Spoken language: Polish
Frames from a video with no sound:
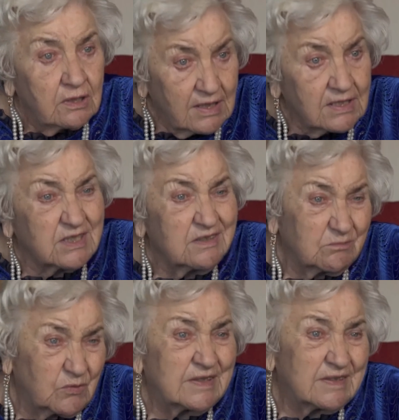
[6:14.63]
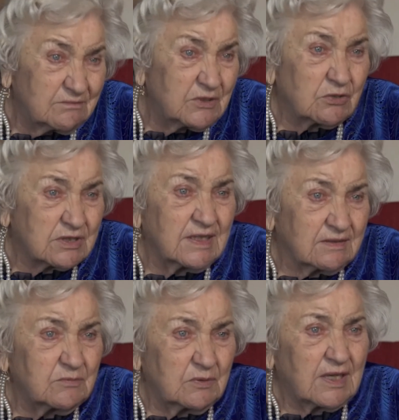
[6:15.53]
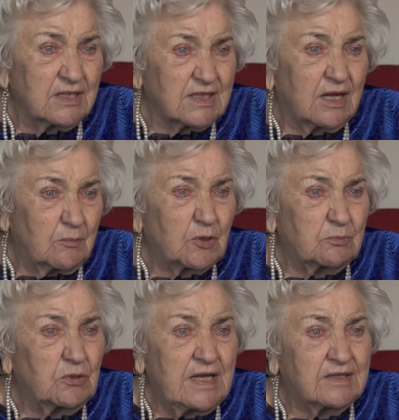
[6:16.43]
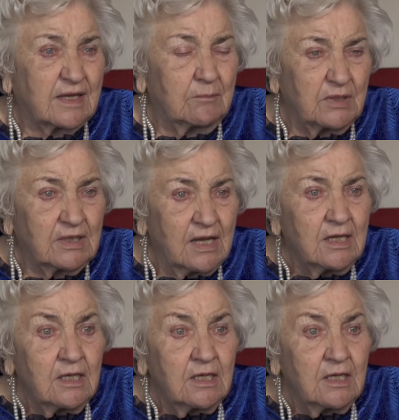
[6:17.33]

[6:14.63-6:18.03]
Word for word: leży, mój widocznik, no jak taka portmonetka była.